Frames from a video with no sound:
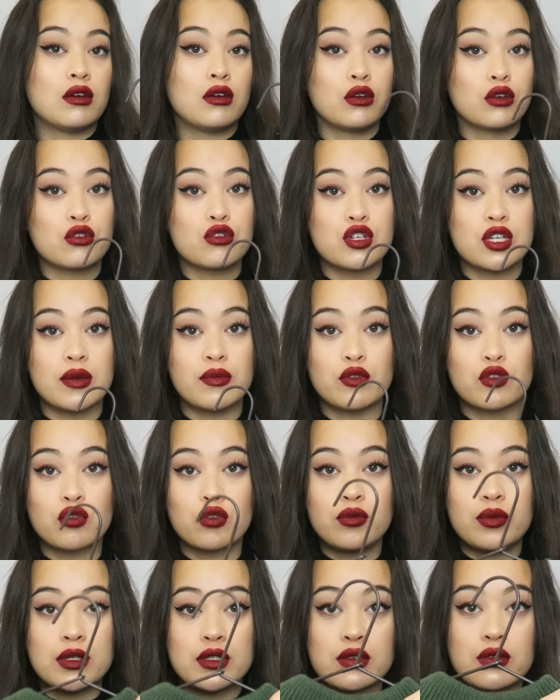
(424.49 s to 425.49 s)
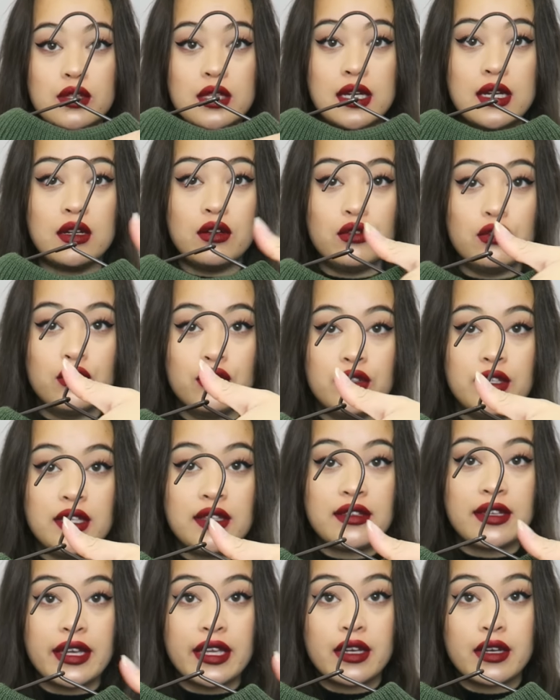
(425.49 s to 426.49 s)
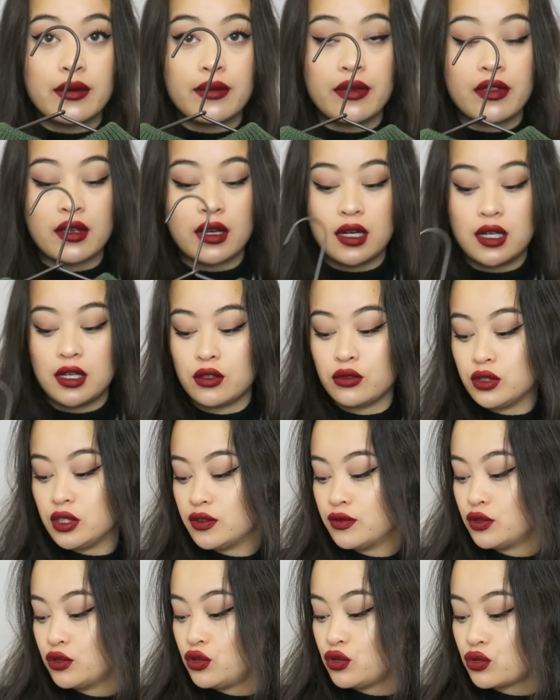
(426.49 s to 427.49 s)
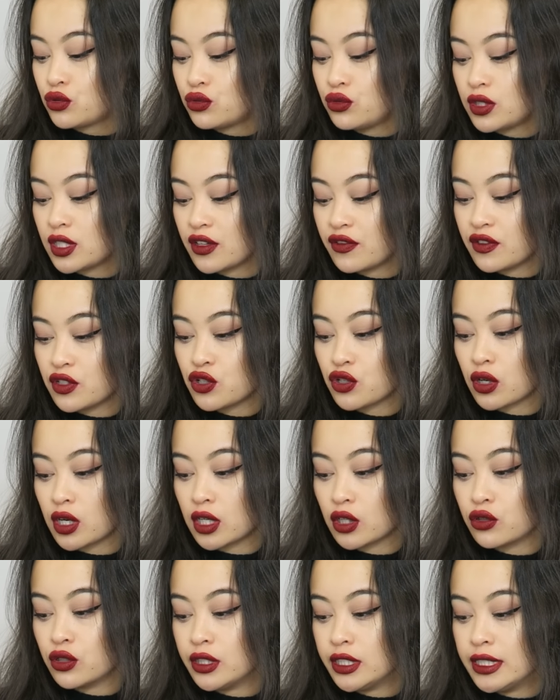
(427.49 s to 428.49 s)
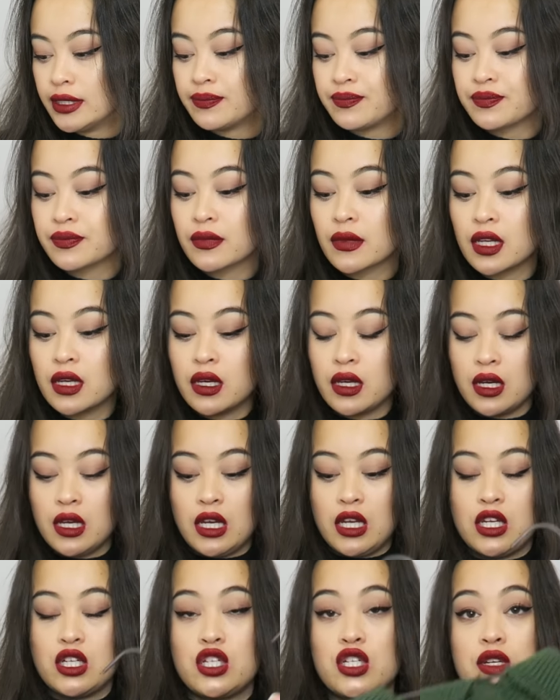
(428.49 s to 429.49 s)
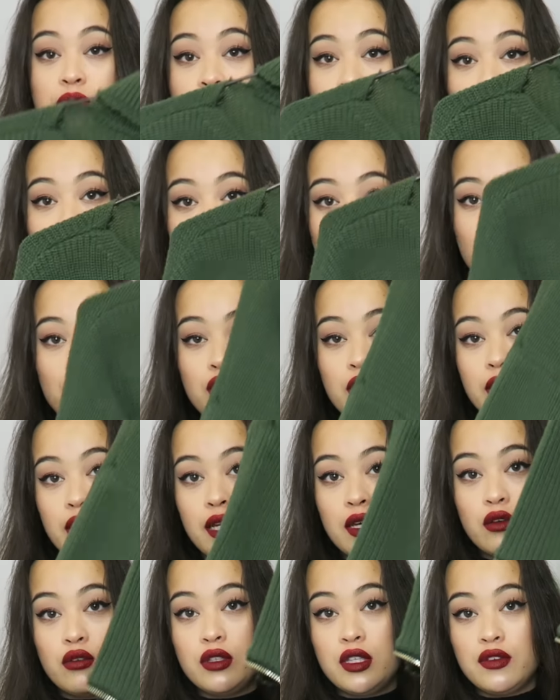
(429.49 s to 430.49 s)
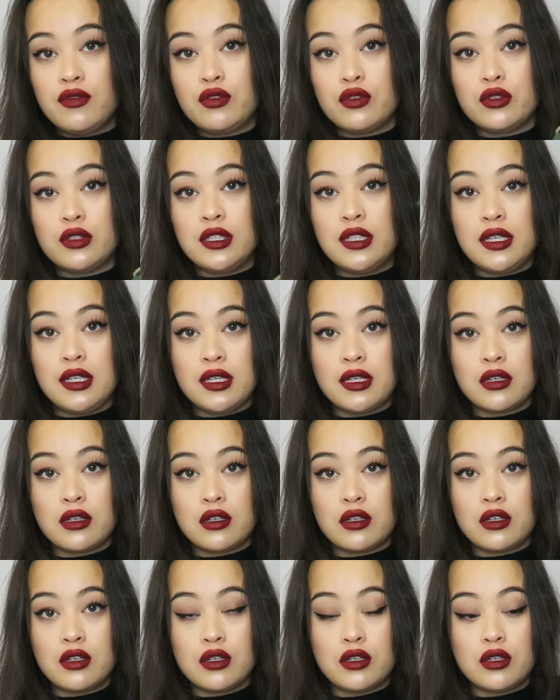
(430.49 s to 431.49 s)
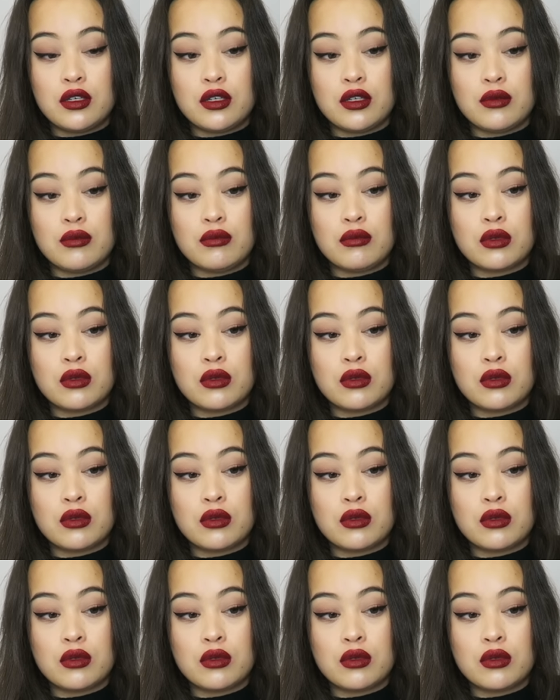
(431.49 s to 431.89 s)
euh, que j'aime trop parce qu'il y a le détail comme ça là au niveau du cou ça fait genre un collier j'aime trop et au niveau des euh,